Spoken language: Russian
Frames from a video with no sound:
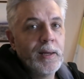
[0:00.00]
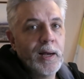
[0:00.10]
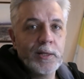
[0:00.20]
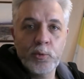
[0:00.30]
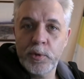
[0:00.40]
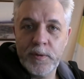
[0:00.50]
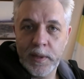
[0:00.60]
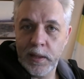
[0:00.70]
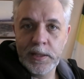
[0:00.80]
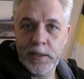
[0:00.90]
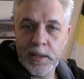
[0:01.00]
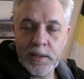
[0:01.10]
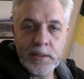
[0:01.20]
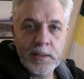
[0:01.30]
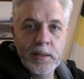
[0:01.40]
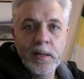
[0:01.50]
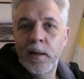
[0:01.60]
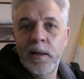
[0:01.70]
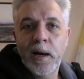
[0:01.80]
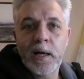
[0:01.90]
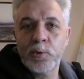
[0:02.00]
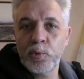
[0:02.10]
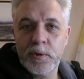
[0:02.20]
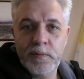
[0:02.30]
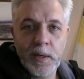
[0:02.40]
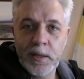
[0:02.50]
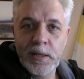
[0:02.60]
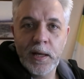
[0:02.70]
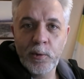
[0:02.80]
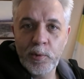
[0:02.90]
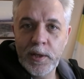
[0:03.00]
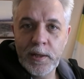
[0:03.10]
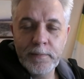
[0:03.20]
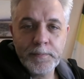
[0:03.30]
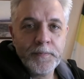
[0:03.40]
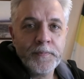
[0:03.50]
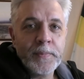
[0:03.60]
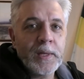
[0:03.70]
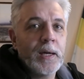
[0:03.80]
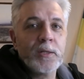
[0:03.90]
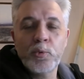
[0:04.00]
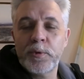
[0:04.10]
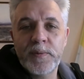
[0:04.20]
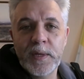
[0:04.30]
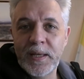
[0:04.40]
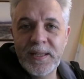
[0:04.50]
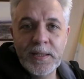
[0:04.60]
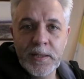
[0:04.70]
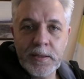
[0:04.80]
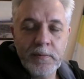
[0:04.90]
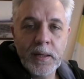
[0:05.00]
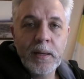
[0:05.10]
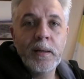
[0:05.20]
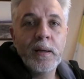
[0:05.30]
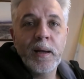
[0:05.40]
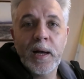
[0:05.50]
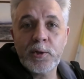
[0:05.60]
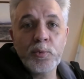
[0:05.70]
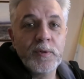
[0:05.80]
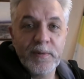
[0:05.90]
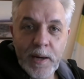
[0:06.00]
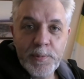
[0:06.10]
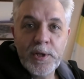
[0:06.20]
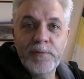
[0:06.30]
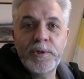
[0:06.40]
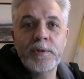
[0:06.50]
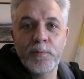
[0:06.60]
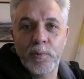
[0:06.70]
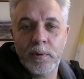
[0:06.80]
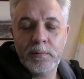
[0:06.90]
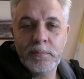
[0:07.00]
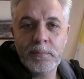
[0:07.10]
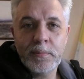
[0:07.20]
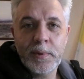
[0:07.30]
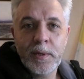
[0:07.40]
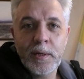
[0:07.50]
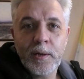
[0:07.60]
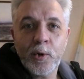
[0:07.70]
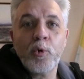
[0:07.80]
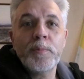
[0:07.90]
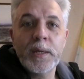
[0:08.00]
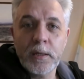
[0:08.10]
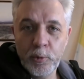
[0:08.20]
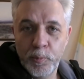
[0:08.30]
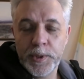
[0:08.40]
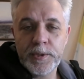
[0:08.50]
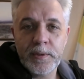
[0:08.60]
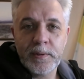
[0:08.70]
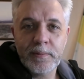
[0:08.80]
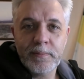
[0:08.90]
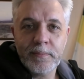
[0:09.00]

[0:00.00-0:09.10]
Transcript: Отсутствие организации, отсутствие идеологии, отсутствие единства, отсутствие вообще всего – кроме глупости,